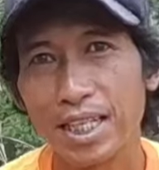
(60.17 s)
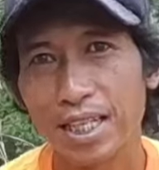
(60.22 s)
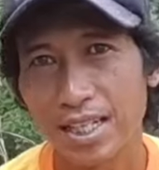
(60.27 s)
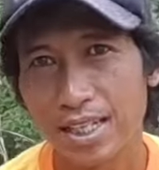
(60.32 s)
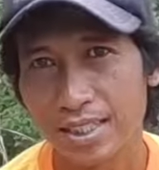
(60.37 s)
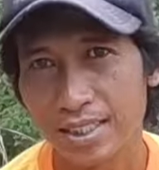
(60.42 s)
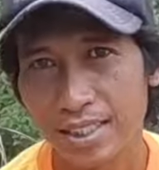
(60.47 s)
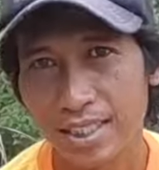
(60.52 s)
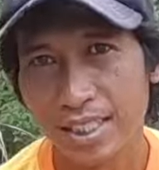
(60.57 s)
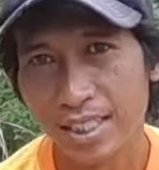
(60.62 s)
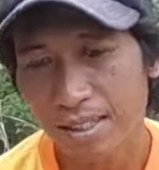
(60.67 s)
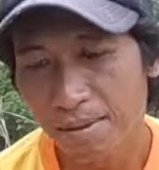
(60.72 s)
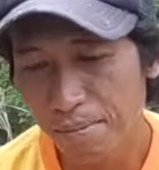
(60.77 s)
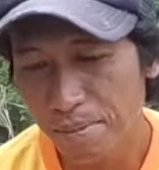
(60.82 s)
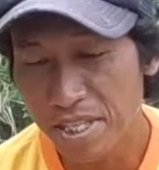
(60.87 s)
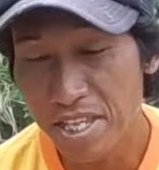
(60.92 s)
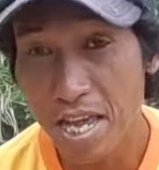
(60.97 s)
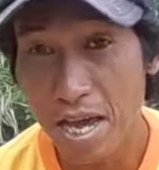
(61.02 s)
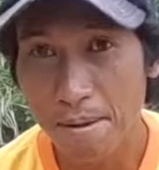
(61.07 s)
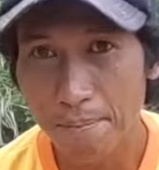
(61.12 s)
caranya
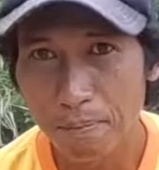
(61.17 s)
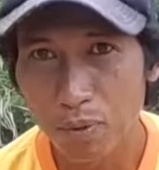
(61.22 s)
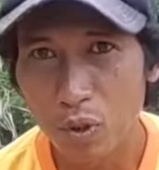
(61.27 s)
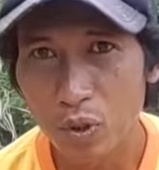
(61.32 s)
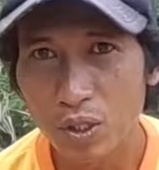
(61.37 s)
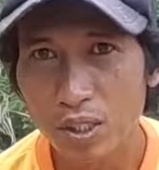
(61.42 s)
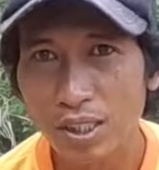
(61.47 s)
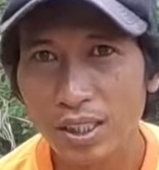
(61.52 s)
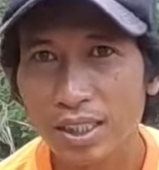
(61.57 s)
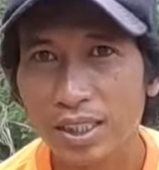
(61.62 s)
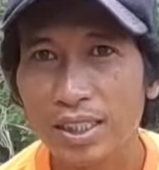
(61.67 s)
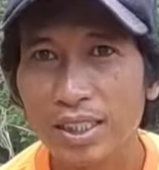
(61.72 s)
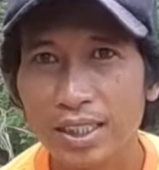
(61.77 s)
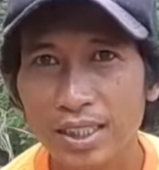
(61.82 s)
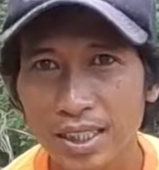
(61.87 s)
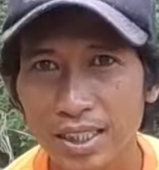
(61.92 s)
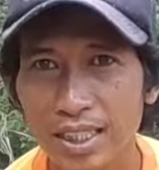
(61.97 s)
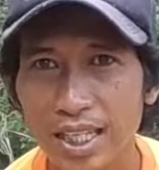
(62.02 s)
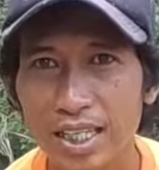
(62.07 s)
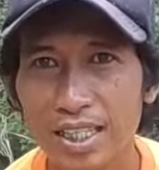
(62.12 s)
mencampur?
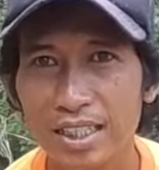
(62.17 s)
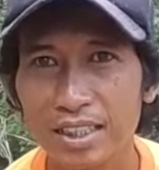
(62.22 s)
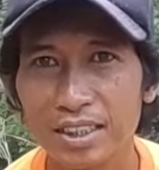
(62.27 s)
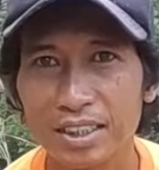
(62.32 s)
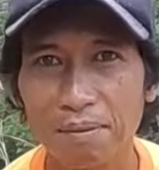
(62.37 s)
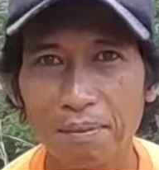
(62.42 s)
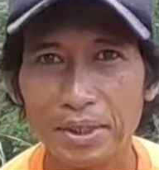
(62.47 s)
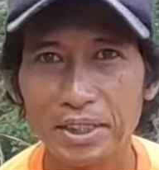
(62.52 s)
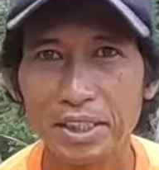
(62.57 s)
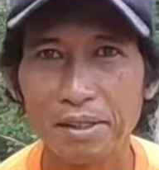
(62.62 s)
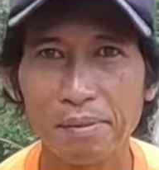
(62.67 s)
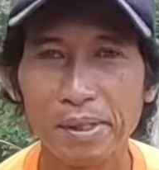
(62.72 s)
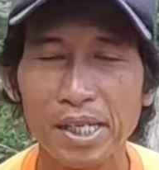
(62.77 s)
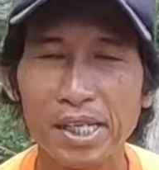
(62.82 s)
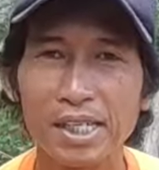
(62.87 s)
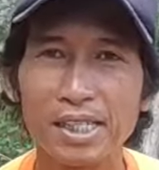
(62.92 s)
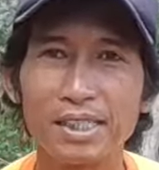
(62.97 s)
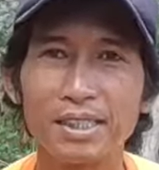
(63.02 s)
Kita lihat sama-sama.